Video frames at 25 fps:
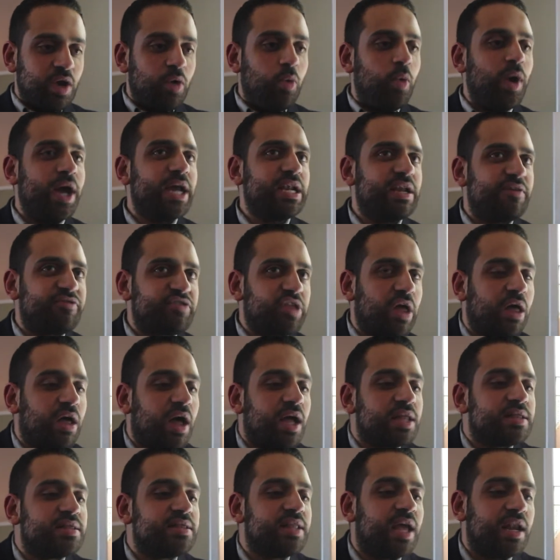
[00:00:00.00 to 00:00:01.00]
واحنا
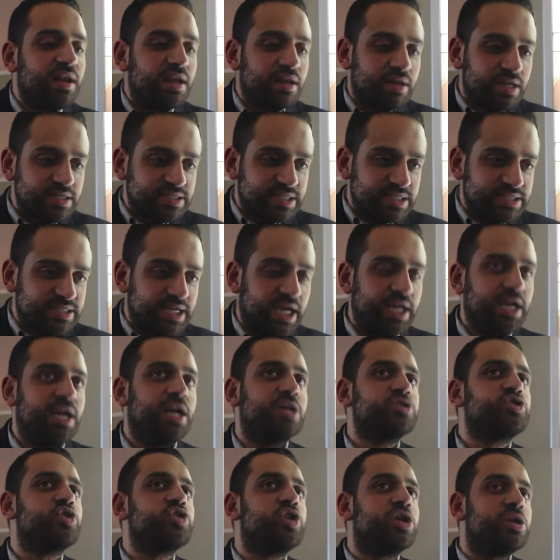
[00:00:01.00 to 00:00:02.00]
افتقدنا القصص يعني
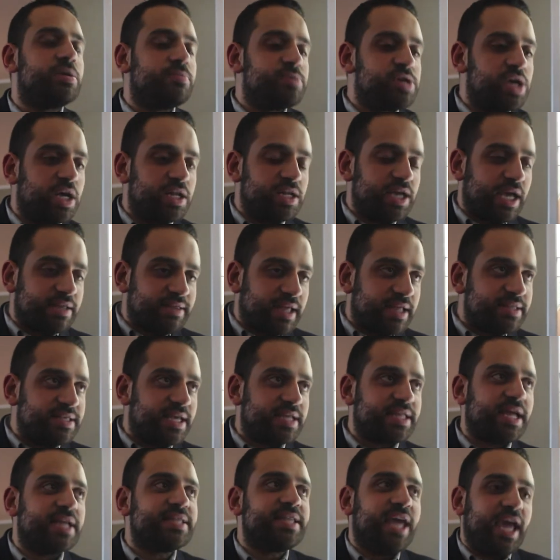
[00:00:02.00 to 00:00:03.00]
انا اظن ان يتعدي
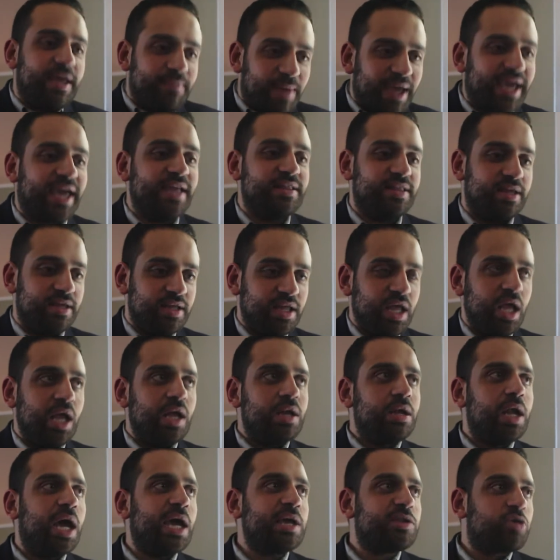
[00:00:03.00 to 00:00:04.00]
يتعدي هيبقى كده
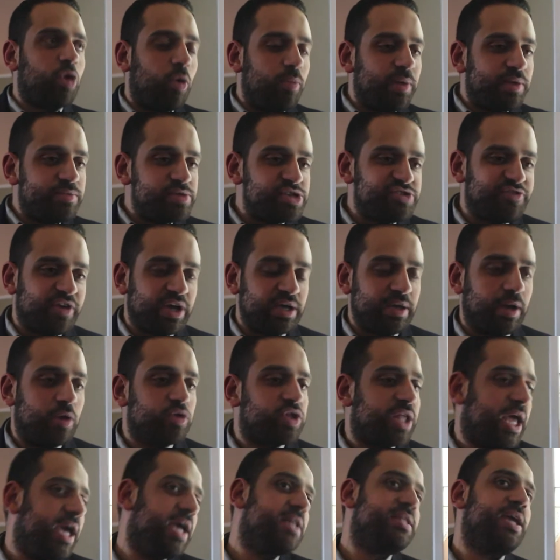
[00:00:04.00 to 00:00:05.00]
لايت كوميدي مش فيه يعني
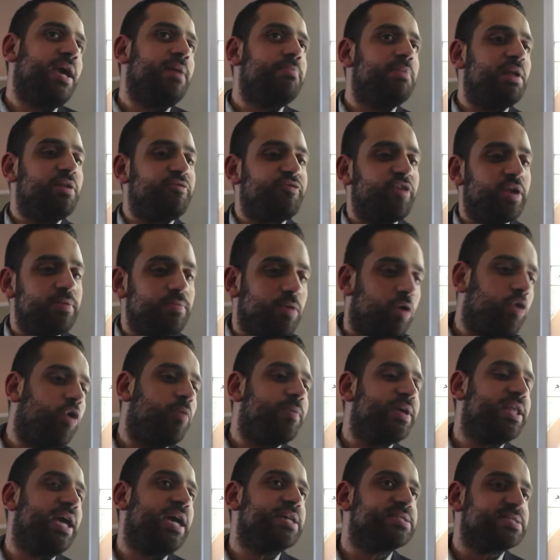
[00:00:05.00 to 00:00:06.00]
انت هتعمل فيلم
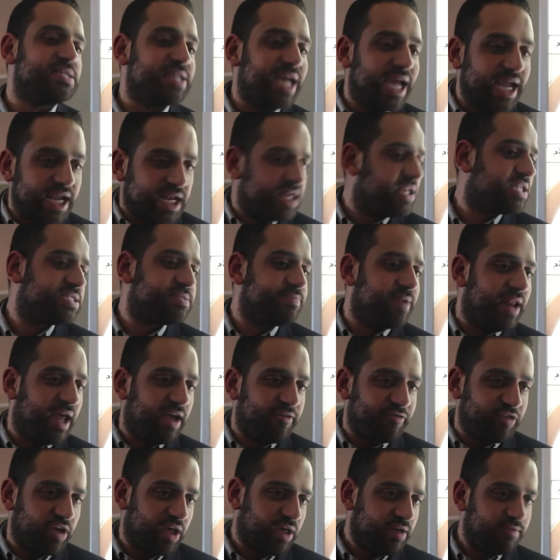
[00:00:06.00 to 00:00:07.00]
كوميدي عايز تضحك الناس
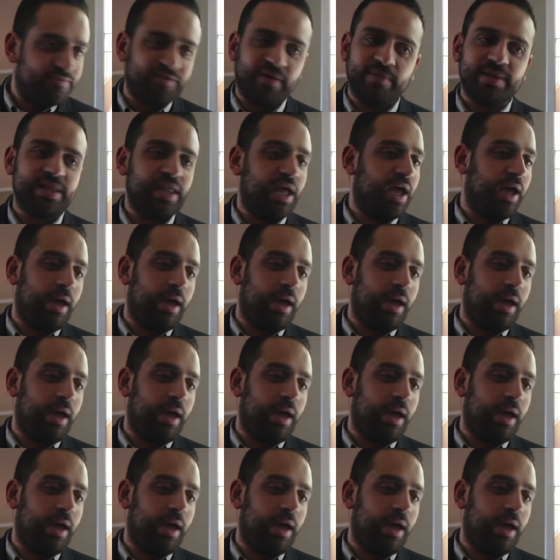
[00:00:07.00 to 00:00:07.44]
بالعافيه فبيطلع